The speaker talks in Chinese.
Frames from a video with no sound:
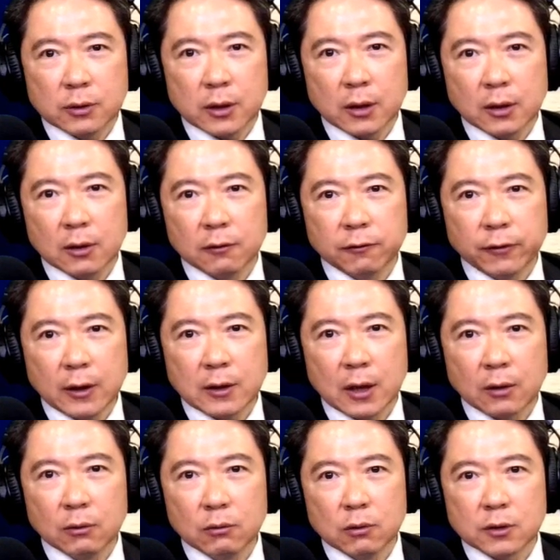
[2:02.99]
现了一个非
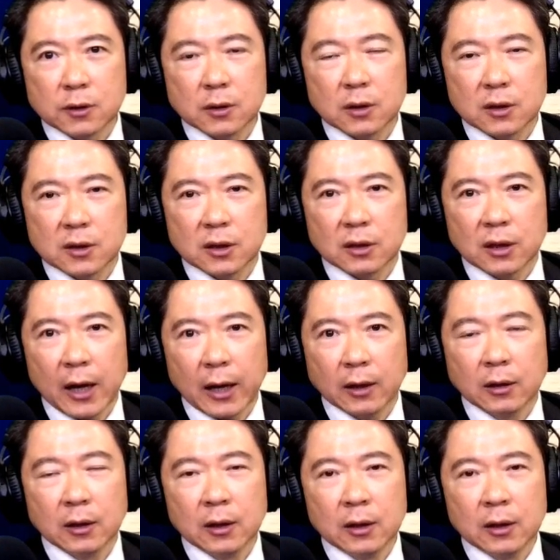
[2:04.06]
常弱势的形态，